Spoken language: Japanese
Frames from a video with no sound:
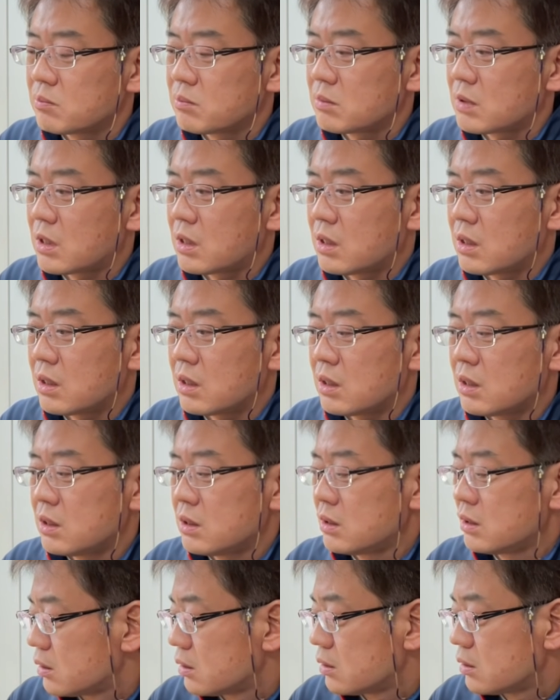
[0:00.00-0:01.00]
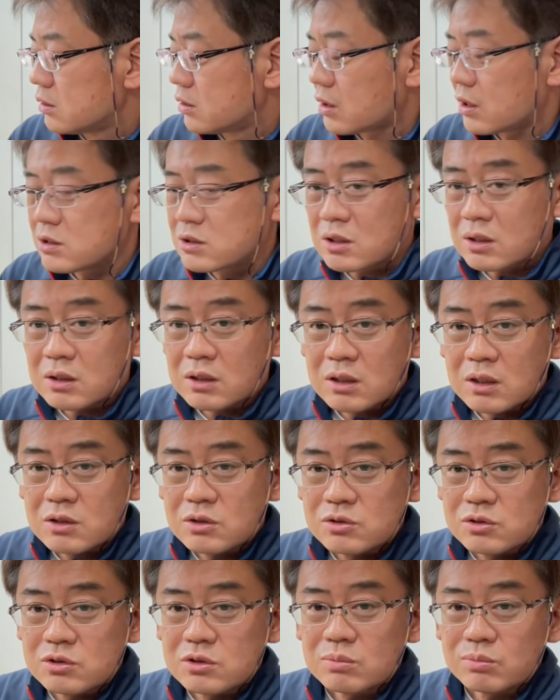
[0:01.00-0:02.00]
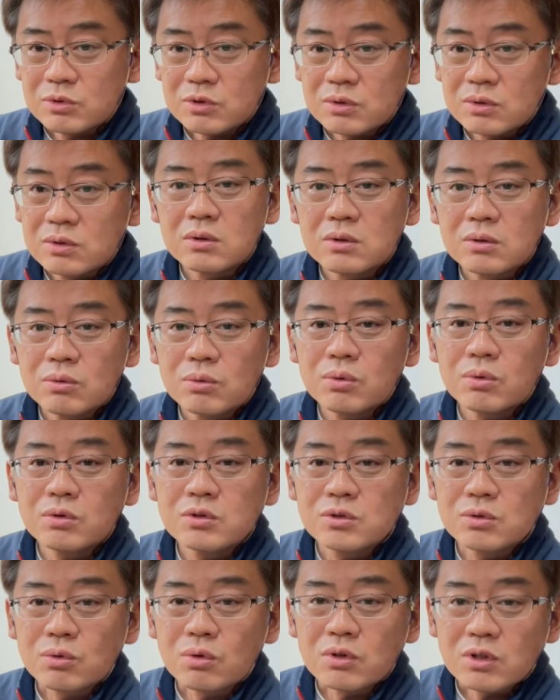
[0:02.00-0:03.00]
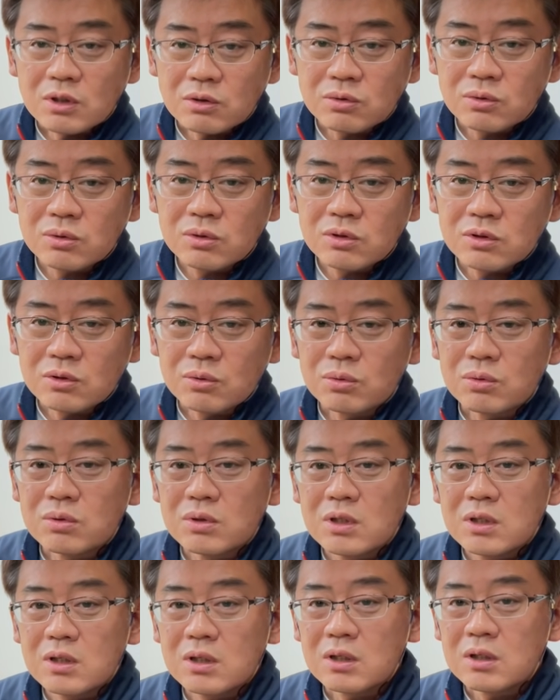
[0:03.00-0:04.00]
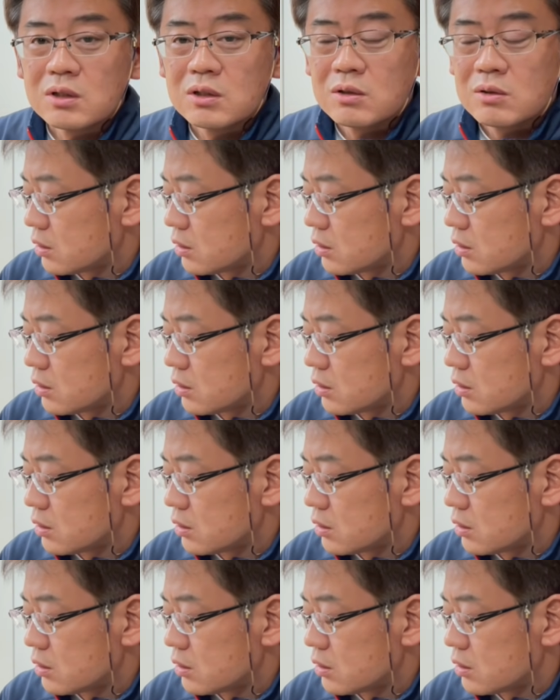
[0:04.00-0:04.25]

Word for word: まあ第三元ズームを揃えていくっていうことで